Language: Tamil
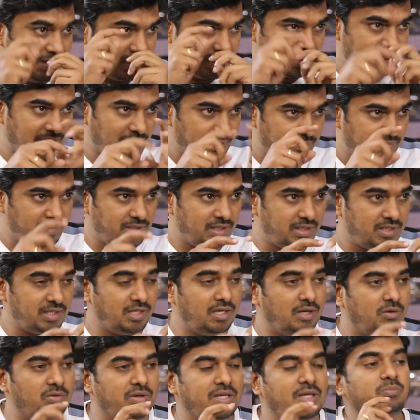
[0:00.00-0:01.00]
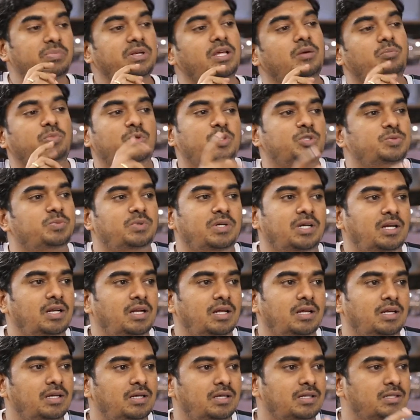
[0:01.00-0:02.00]
இந்த எலமெண்ட்டை அவங்க எப்படி அப்ரோச்
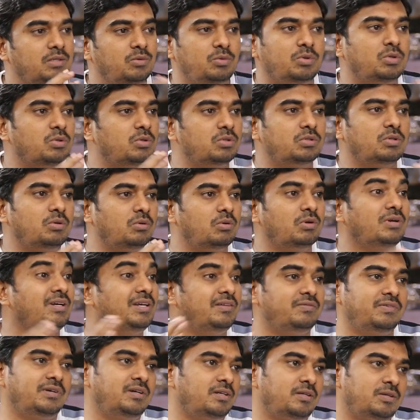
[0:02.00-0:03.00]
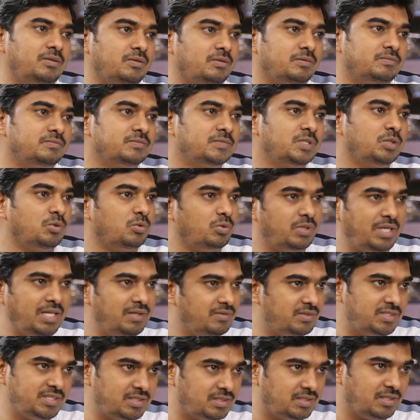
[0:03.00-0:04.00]
பண்ணுறாங்கங்கிறது ஒரு ஒருத்தவங்களுக்கு டிஃப்ரெண்ட்டாக இருக்கும் ஒரே
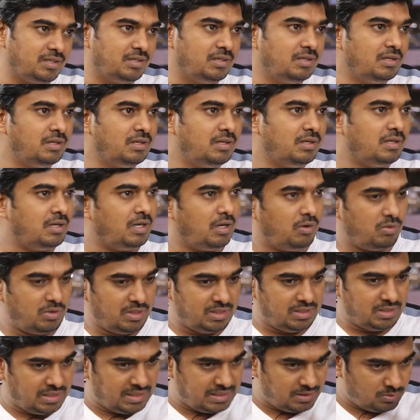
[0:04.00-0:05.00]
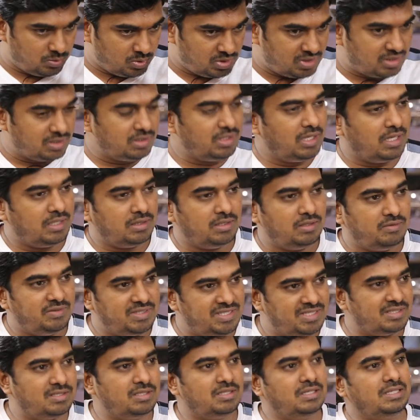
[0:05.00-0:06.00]
விஷயத்த அவங்க அந்த அதை ஒத் அந்த
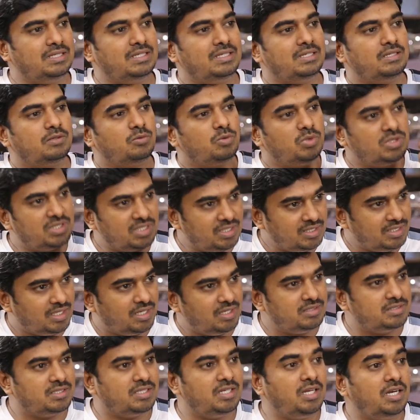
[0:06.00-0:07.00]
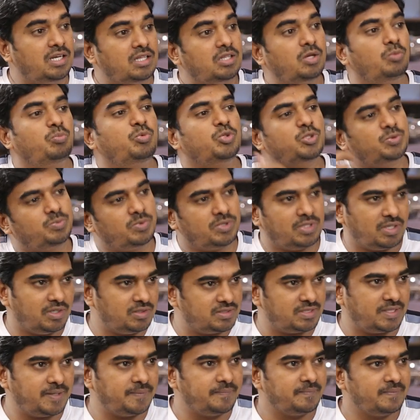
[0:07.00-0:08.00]
விஷயத்தை ஒத்துக்கிட்டாலும் சரி அல்லது அப்போஸ்
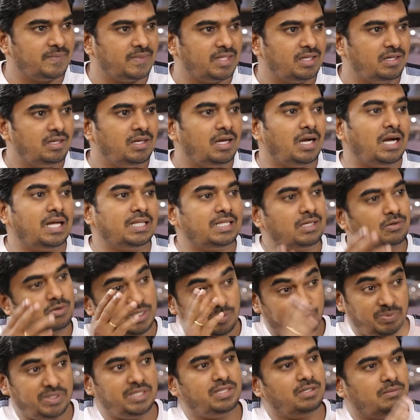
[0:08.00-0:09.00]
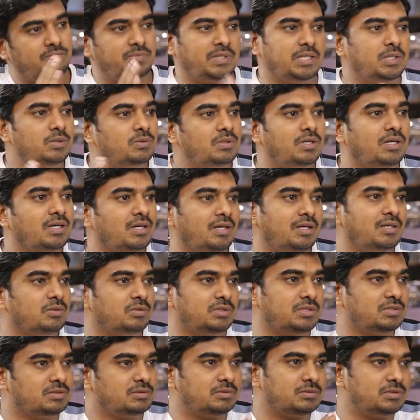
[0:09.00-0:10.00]
பண்ணாலும் சரி அதை அவங்க இப்படி தான் பண்ணுவாங்கன்னு
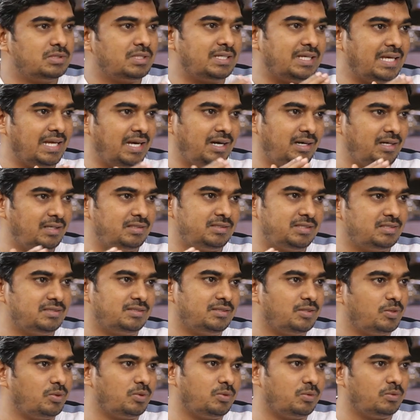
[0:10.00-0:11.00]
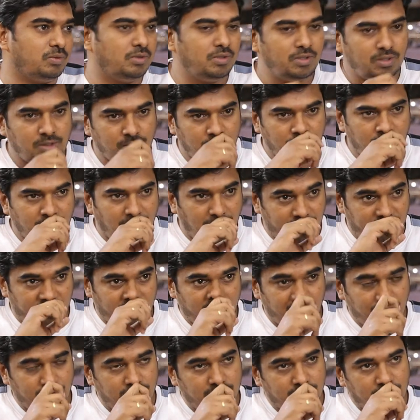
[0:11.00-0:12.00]
ஒரு ஒரு கேரக்டரைசேஷன் இருக்கும்
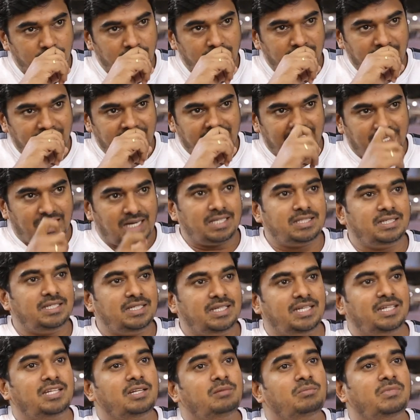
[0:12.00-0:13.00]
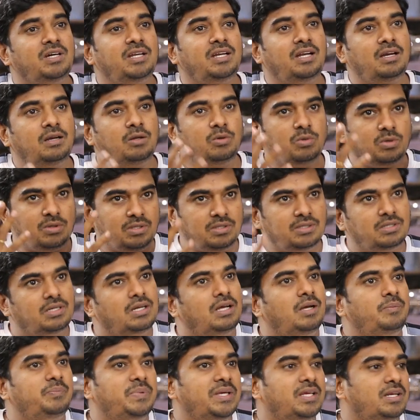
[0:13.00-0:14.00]
அப்போது அதை என்ன மாதிரியான ஒரு
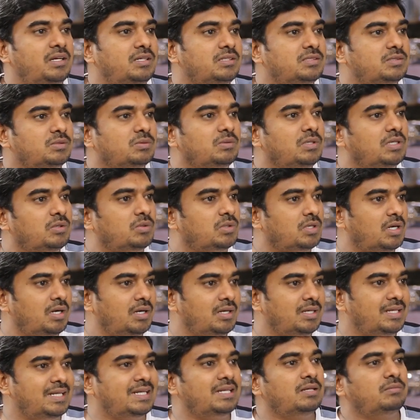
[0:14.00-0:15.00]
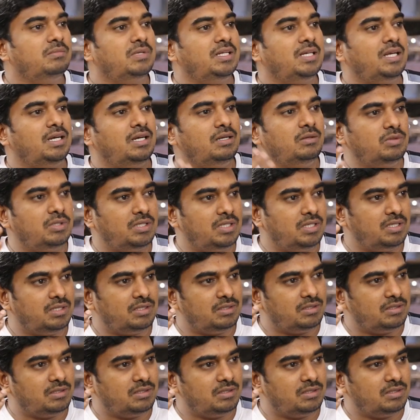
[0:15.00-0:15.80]
அப்பியரன்ஸ் உள்ள ஒரு ஆள் என்ன மாதிரியான ஒரு